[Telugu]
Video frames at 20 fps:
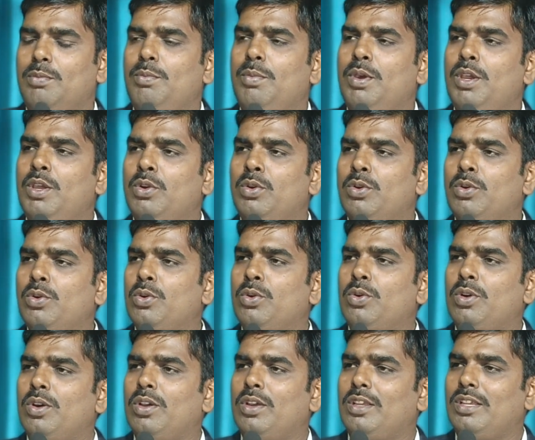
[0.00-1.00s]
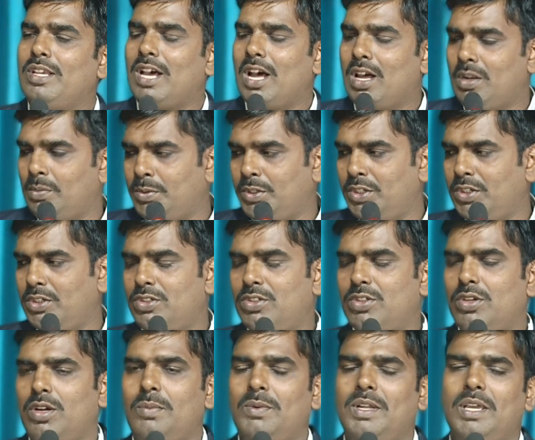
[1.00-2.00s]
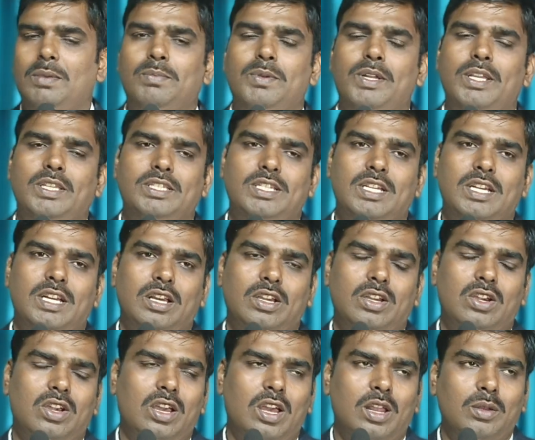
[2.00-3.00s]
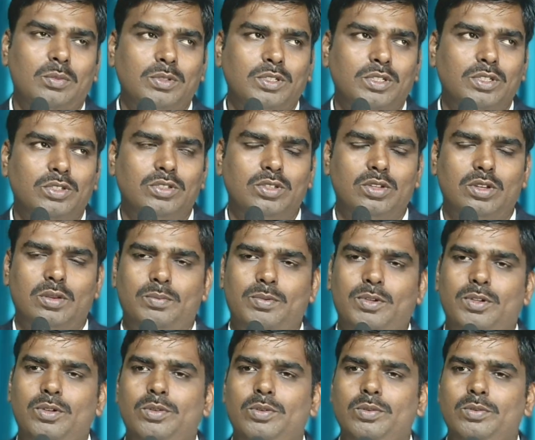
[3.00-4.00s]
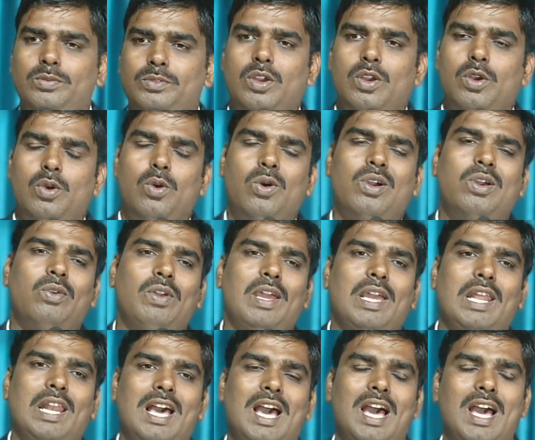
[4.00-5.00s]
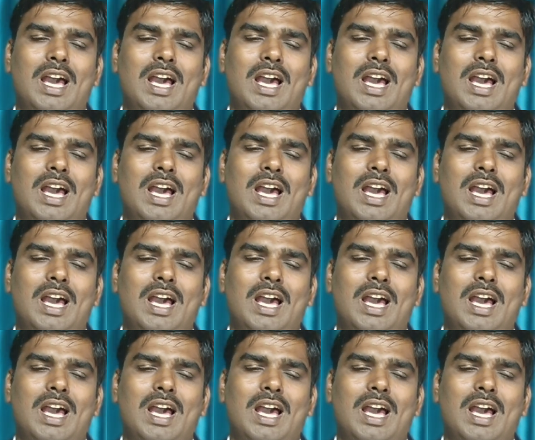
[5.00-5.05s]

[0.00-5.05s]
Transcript: మీరు కాన్పు చేస్తున్నప్పుడు ఎవ్రీ స్త్రీలకు కాన్పు చేస్తున్నప్పుడు ఒకవేళ